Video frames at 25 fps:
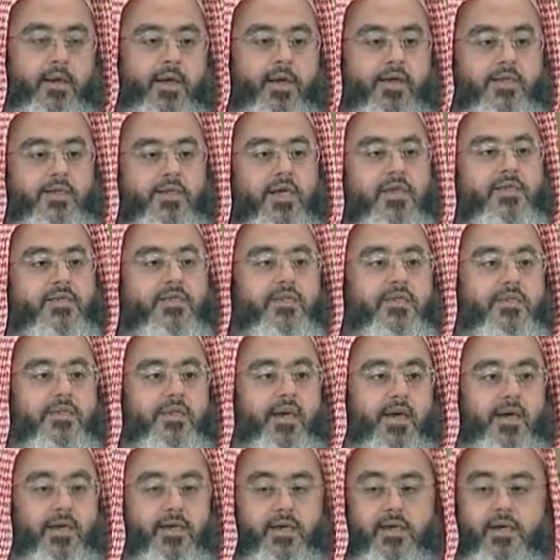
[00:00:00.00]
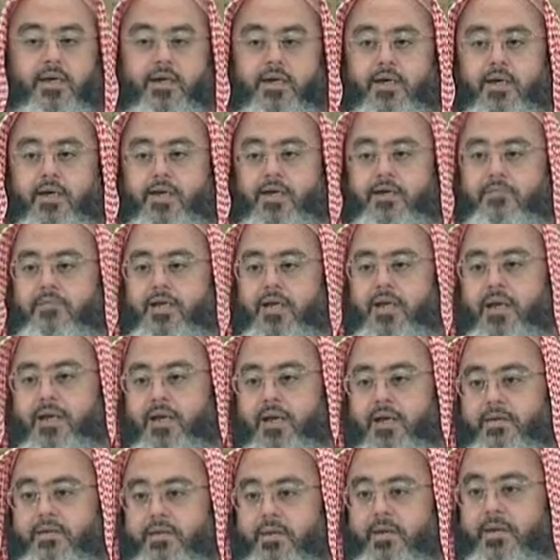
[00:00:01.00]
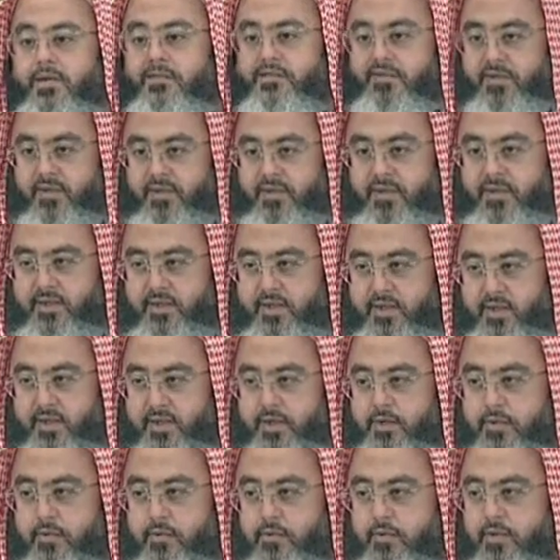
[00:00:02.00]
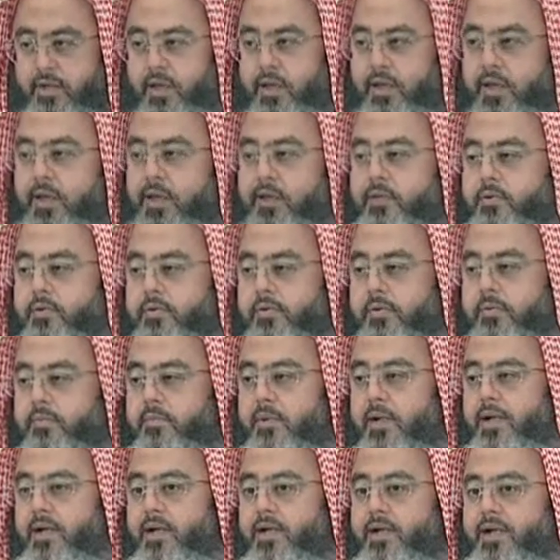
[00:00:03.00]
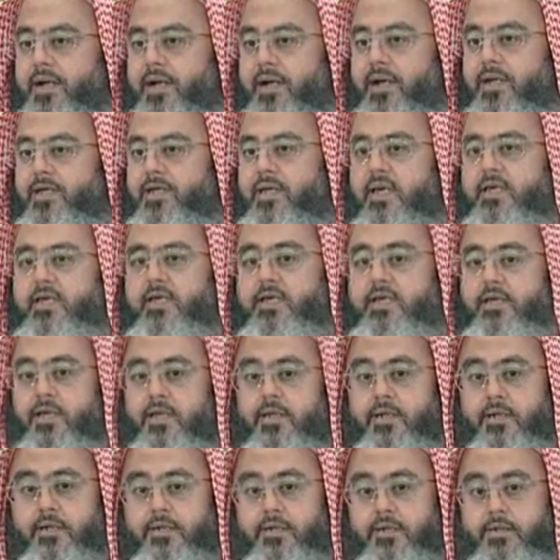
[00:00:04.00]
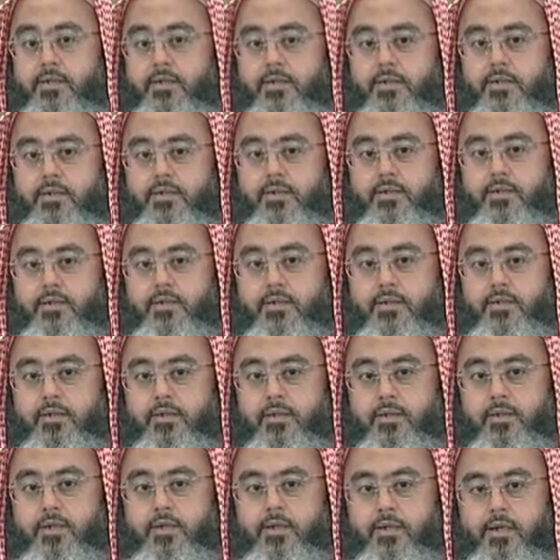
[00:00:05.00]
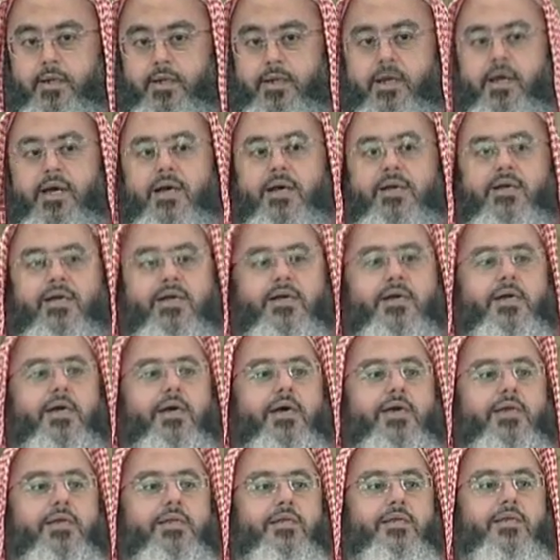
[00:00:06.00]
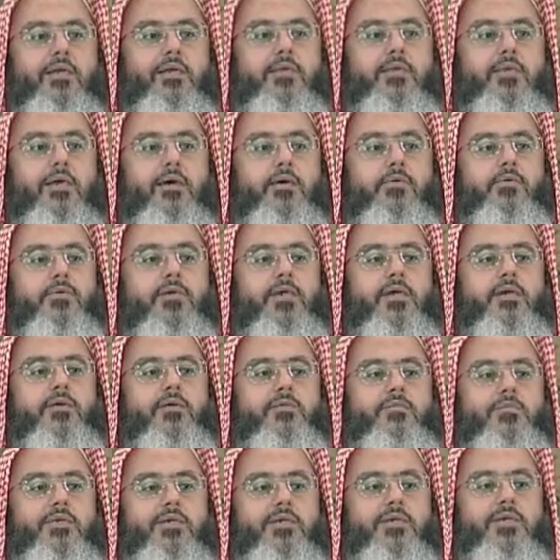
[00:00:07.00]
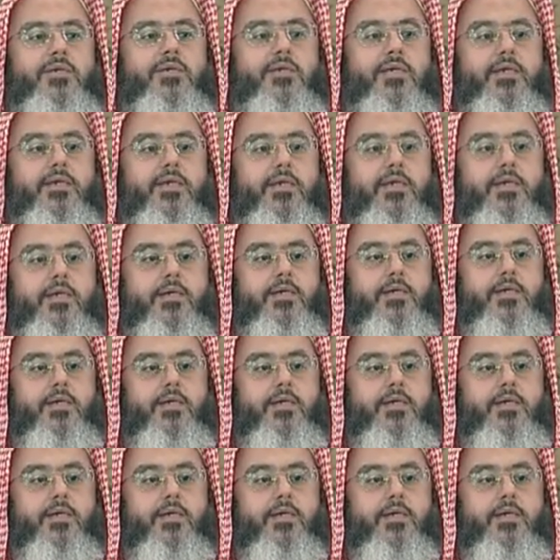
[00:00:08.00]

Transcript: أشد حياء من العذراء في خدرها وكان عثمان حييا لا يكاد يظهر شيء من جسده